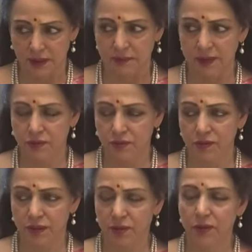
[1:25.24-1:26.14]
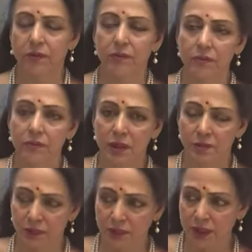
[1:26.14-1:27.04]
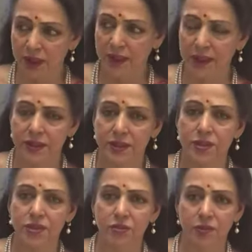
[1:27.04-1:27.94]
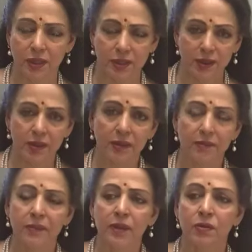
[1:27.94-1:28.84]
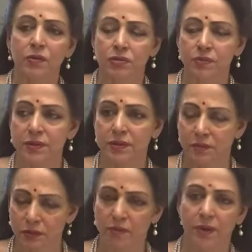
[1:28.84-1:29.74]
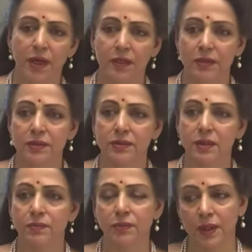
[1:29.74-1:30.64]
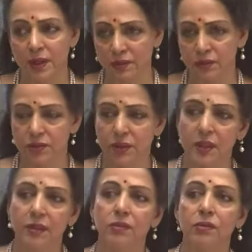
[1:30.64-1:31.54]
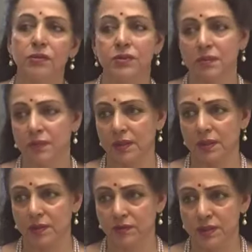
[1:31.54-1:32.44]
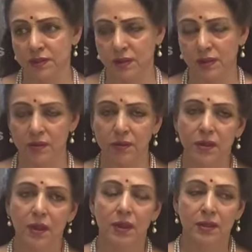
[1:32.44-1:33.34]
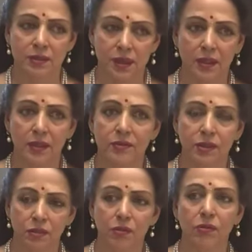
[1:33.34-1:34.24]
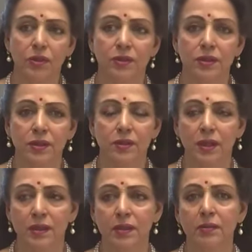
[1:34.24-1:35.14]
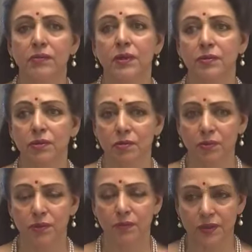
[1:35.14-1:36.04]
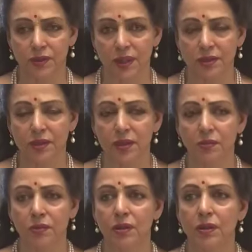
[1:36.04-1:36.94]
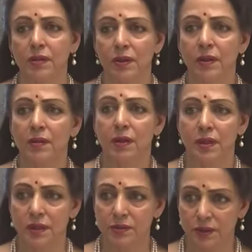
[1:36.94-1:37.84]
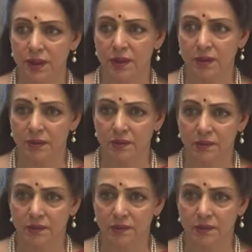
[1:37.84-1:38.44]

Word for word: छब्बीस को भी हो ये पूरा इलेक्शन जो कर रहे हैं उसमें सब लोग भाग लीजिए पूरा हिंदुस्तान के लोगों से मैं रिक्वेस्ट कर रही हूँ जाकर ज़रूर वोट दीजिए ताकि जो जो जो प्रत्याशी हैं उनका एटलीस्ट एक